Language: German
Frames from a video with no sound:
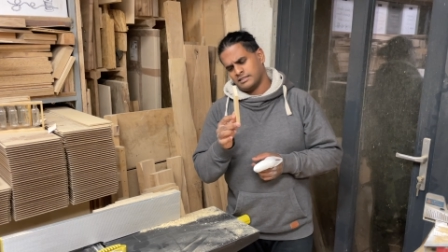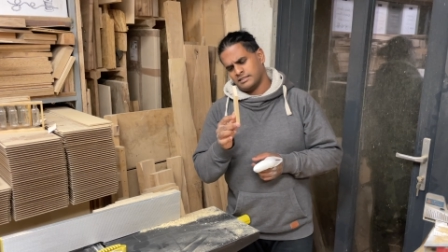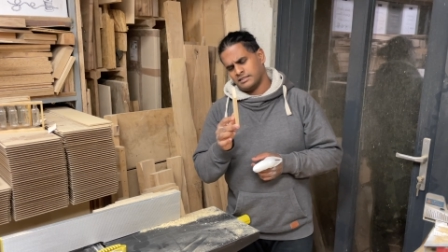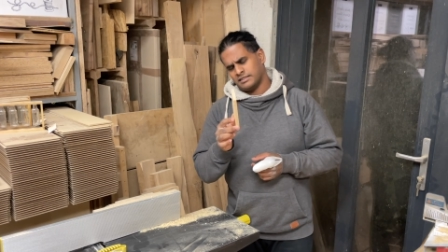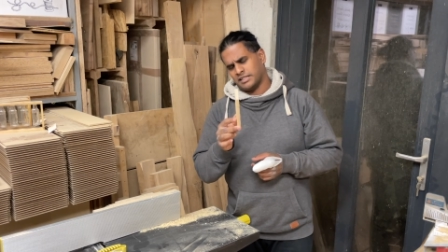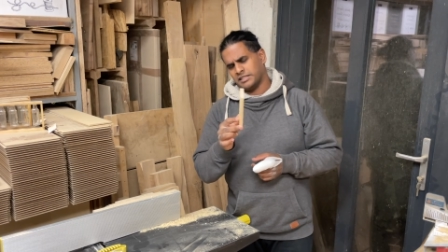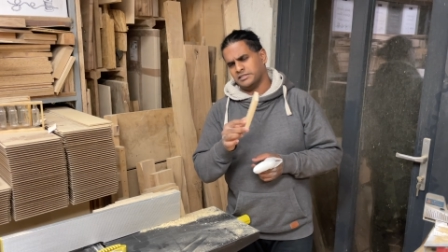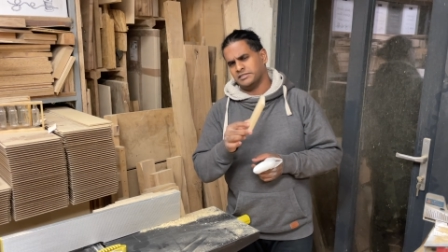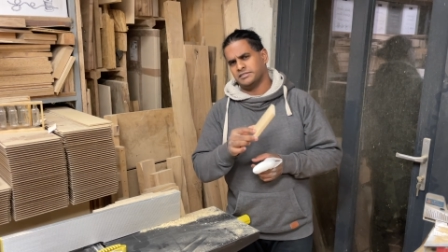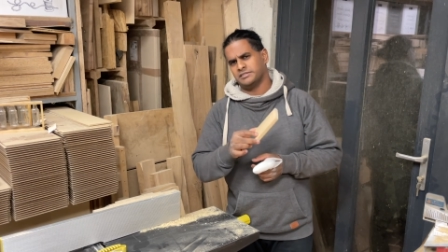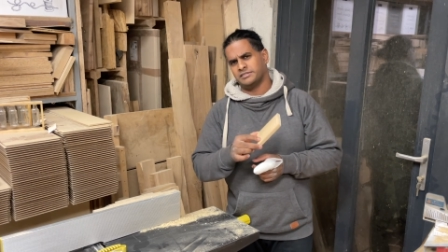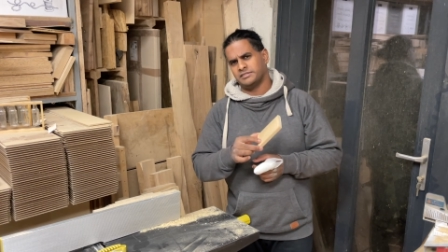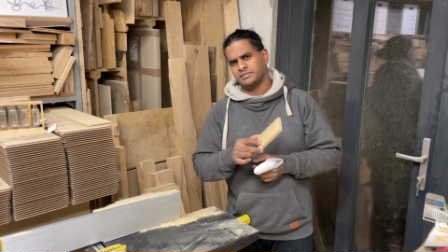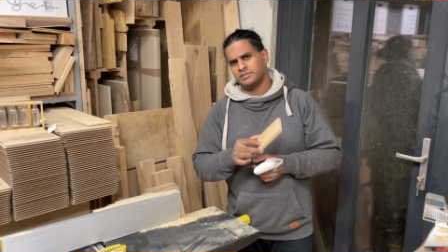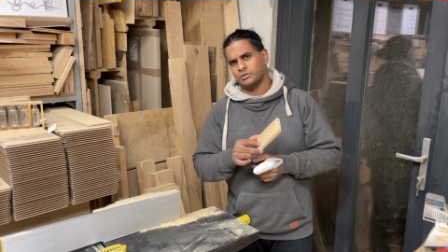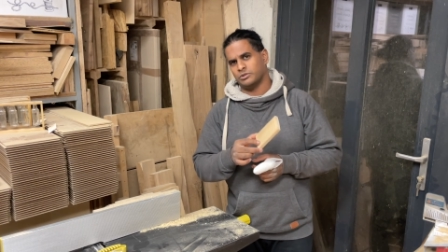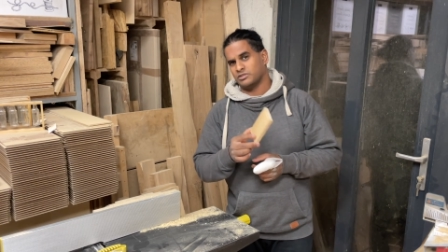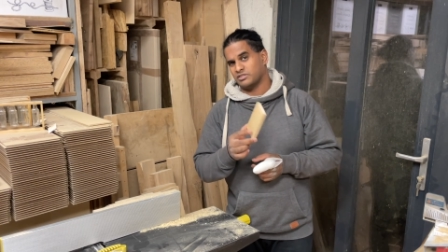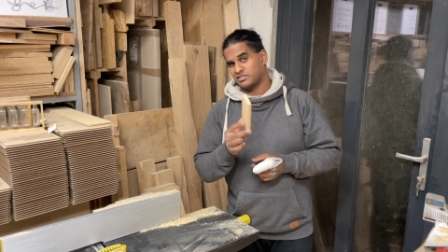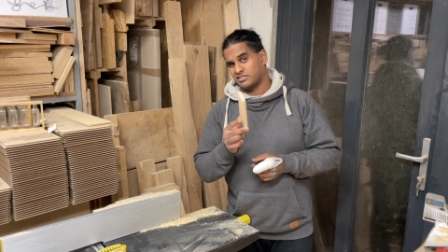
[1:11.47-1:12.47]
Ja,
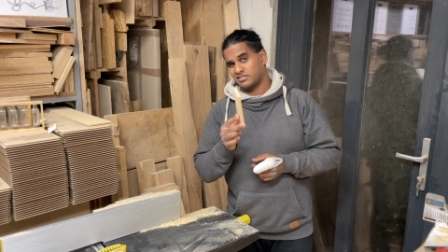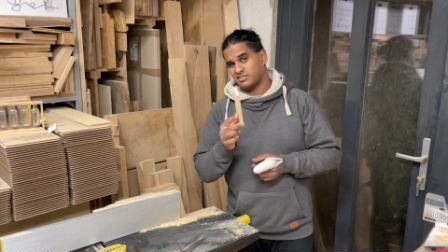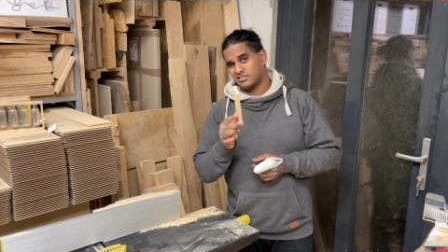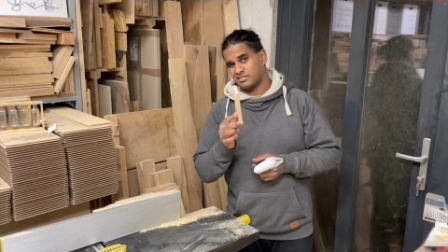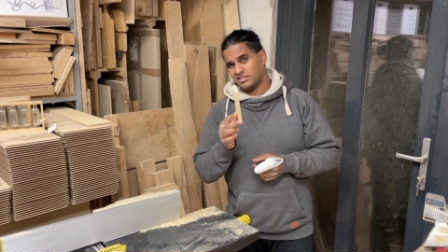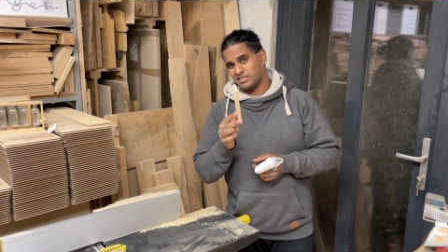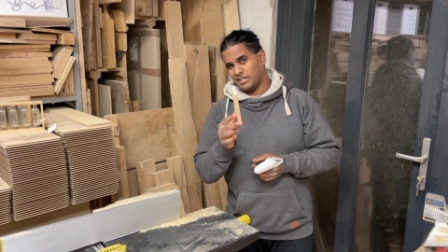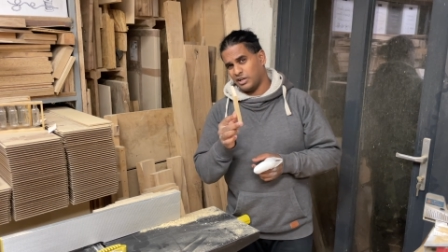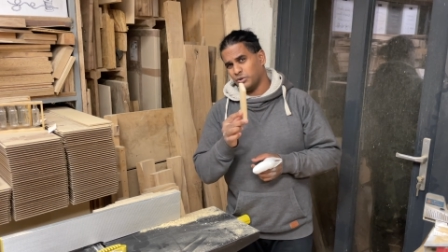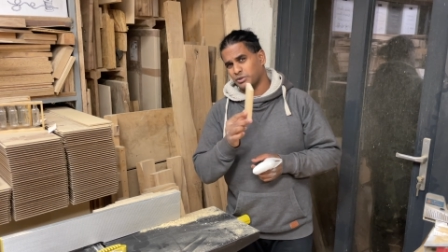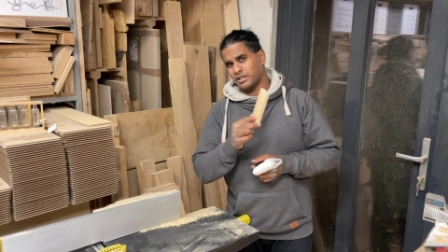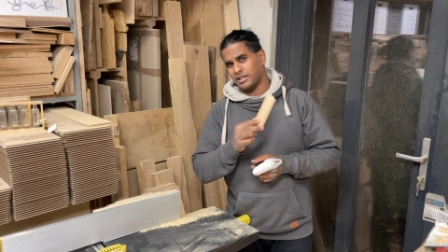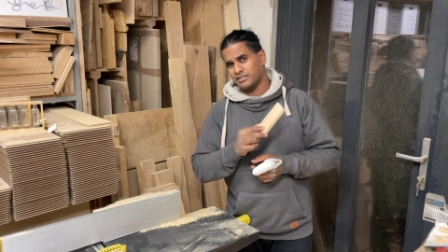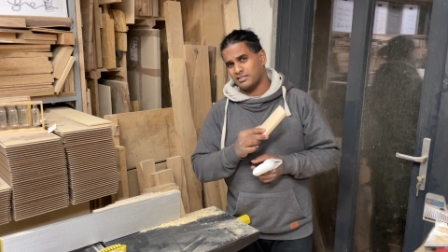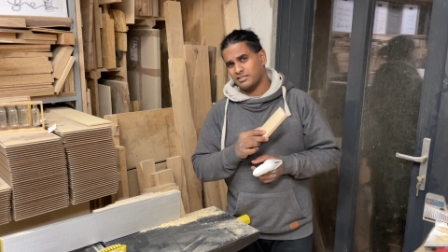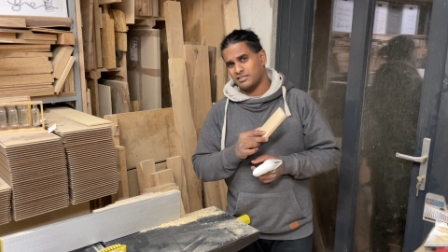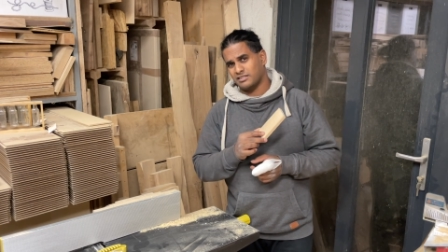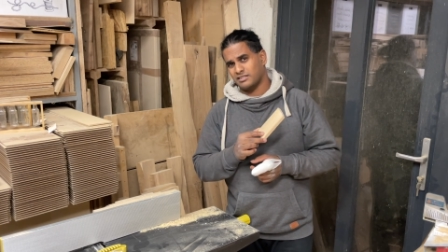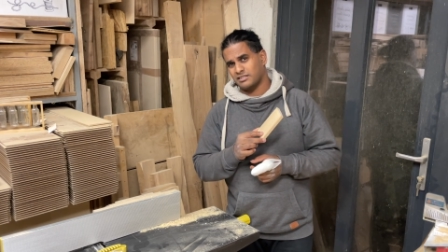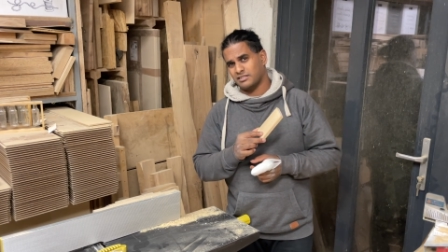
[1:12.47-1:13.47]
und genau
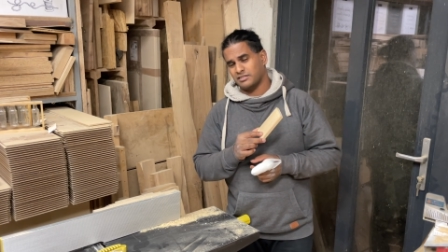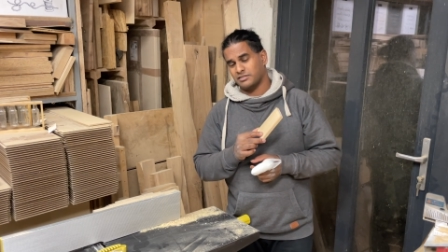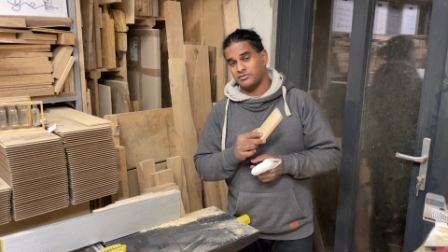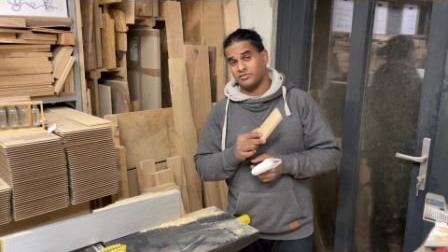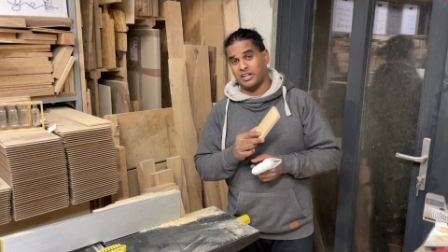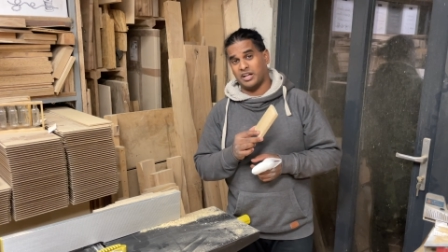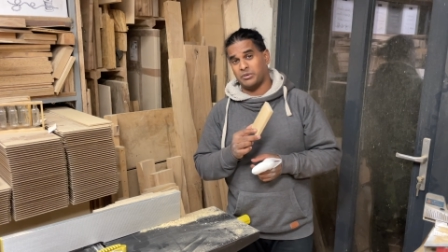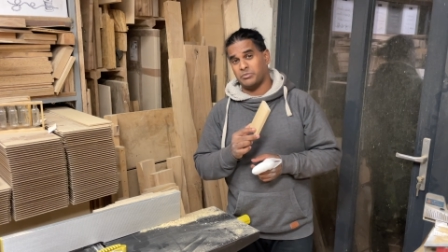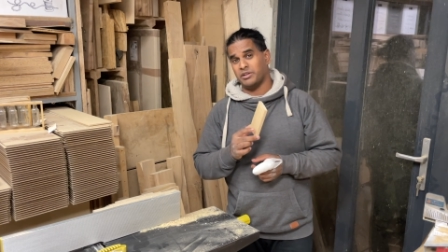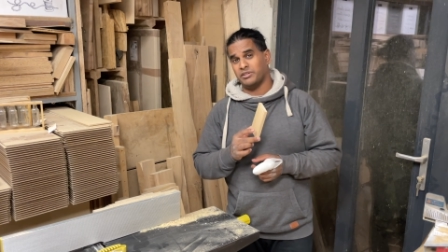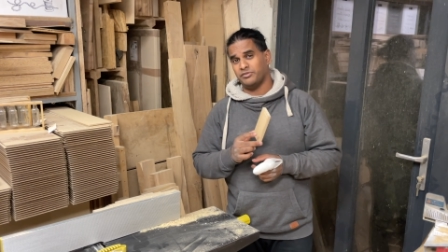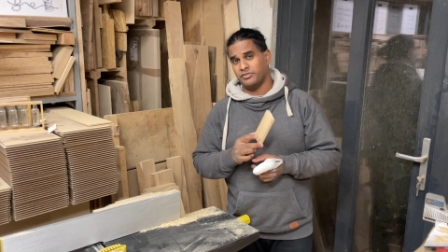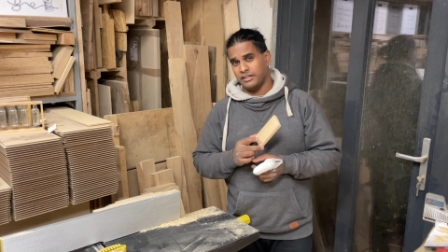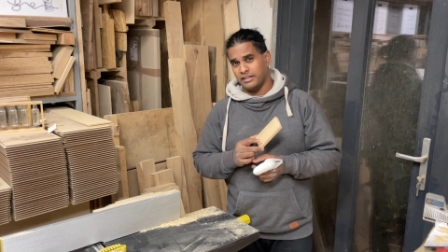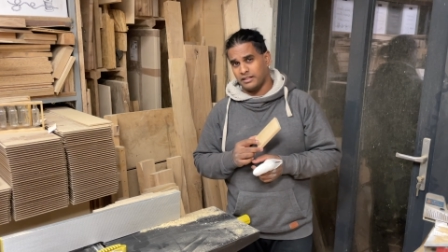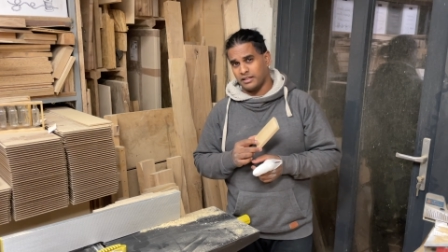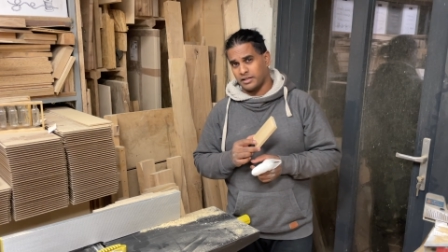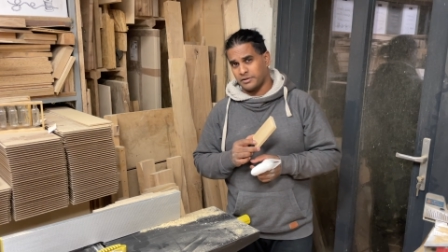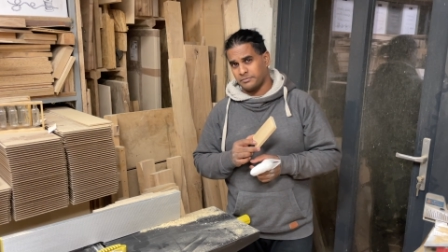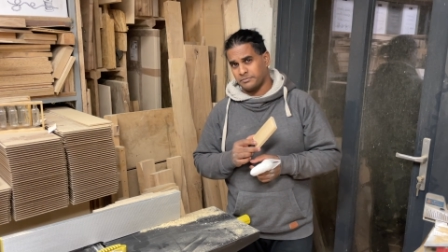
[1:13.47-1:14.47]
das war mein
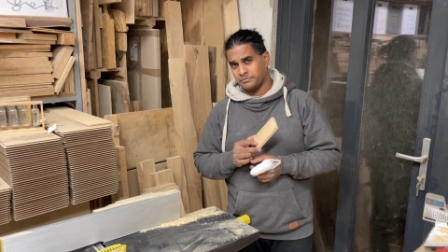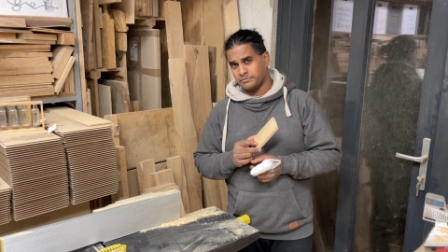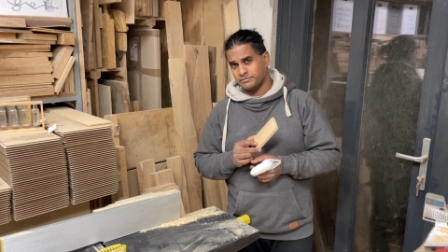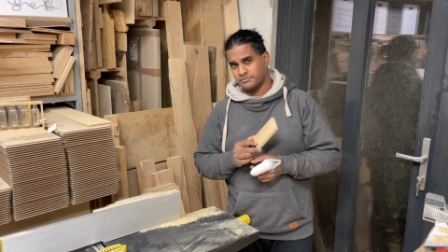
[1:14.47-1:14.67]
Fehler.